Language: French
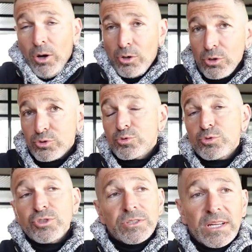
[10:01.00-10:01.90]
Encore tout
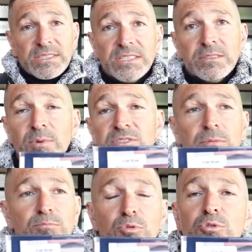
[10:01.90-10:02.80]
tout jeune artiste, moi
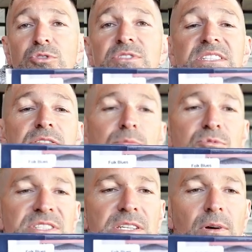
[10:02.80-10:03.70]
j'aime beaucoup ce style de
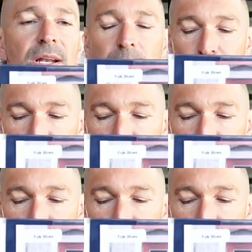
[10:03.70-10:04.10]
musique. Voilà,